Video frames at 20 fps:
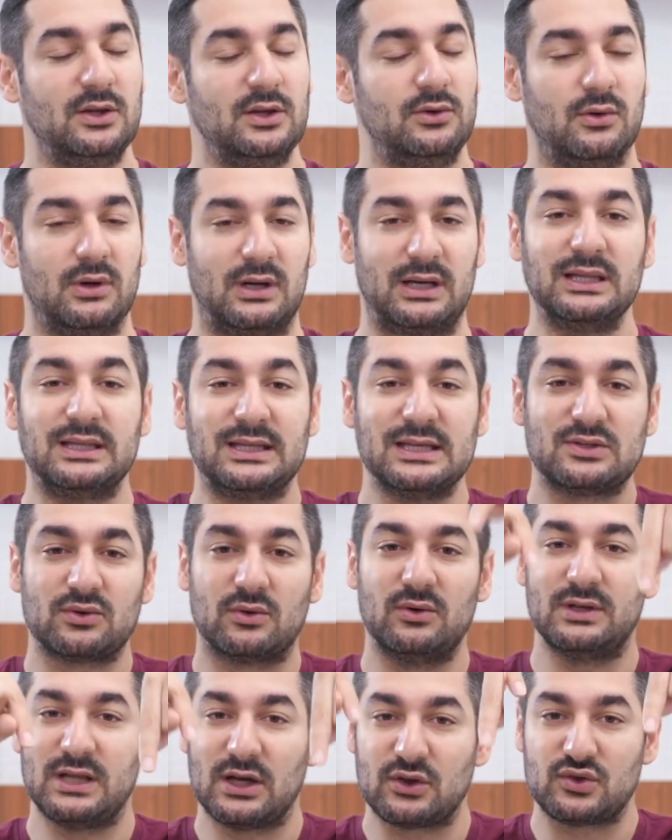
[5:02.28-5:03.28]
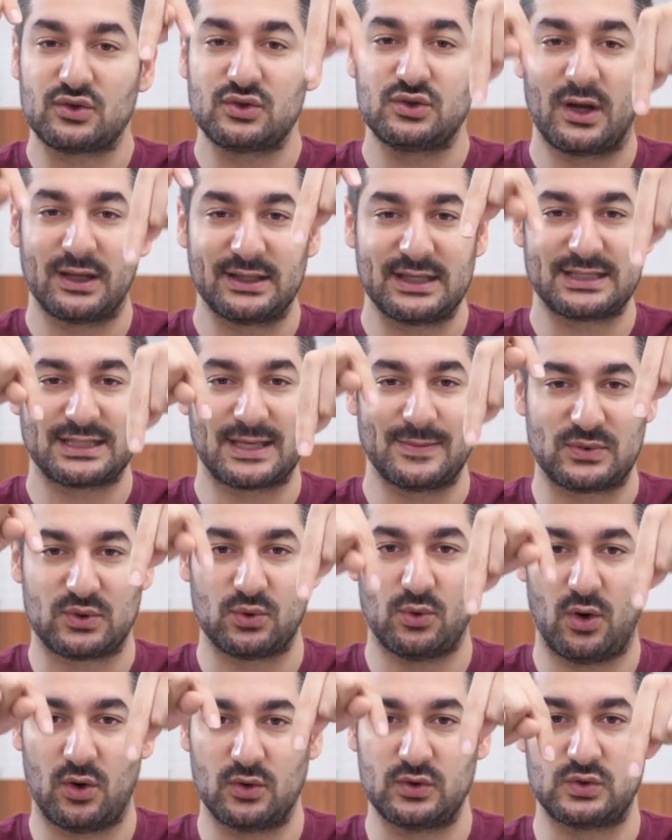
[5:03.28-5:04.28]
Donc cliquez sur le lien juste dans la
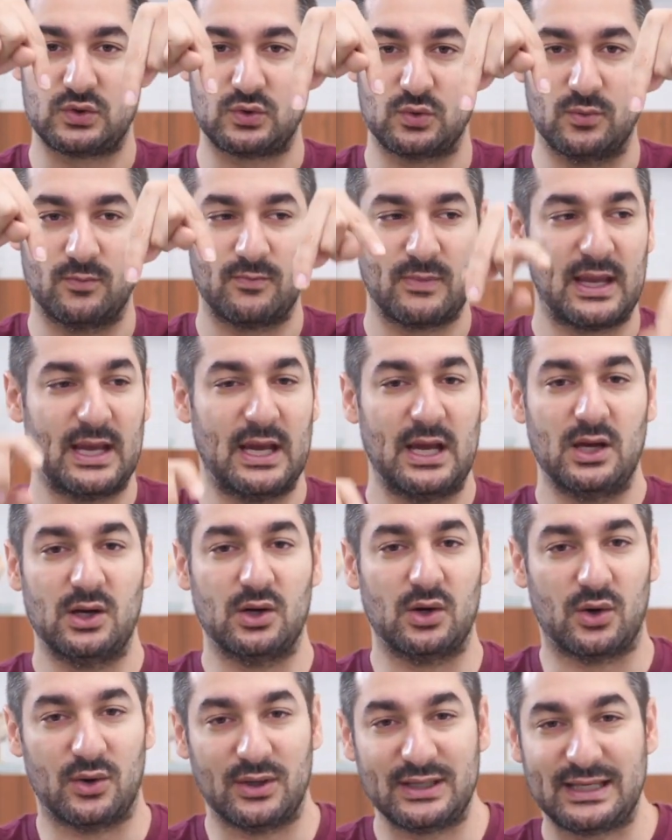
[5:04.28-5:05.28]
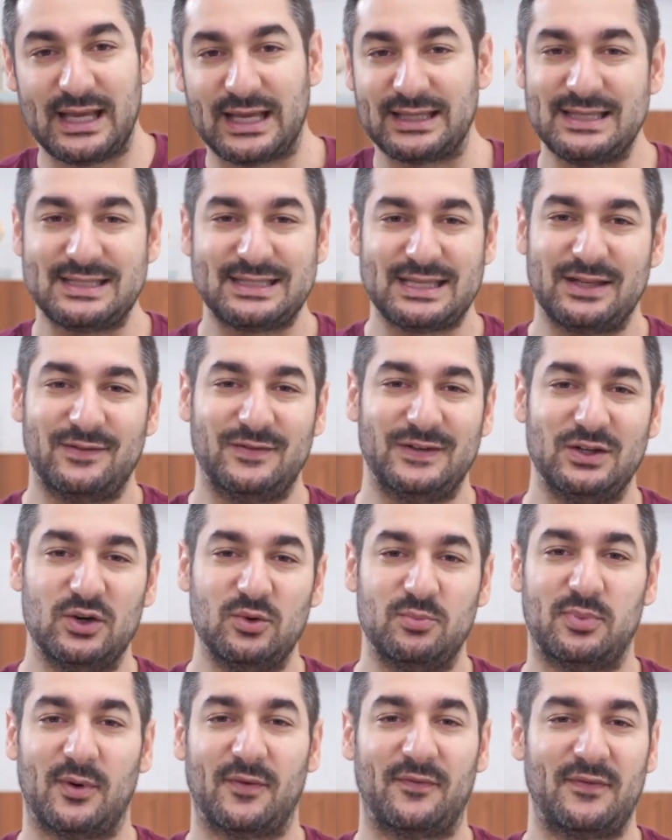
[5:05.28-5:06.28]
description en dessous. Regardez cette
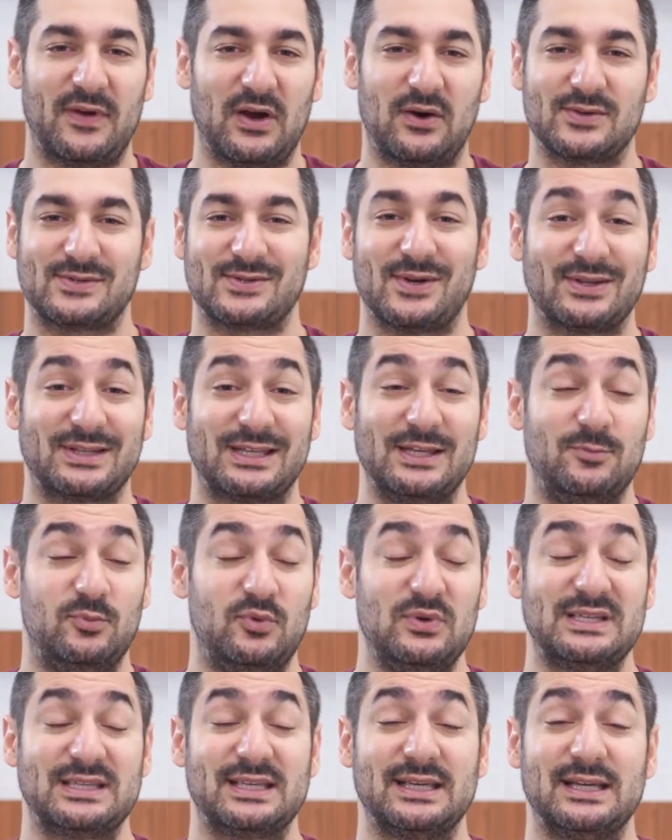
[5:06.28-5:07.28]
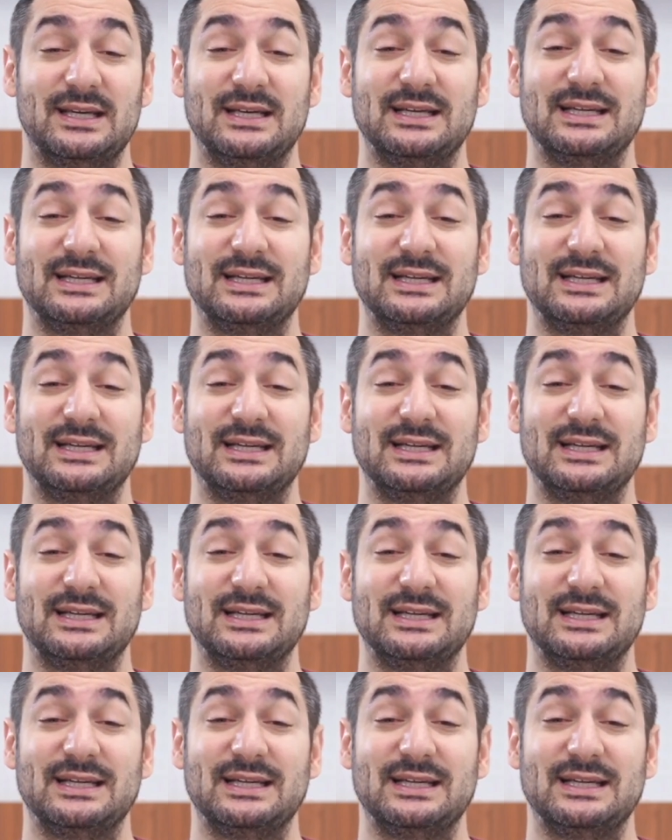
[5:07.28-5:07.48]
vidéo pour faire en sorte qu'il puisse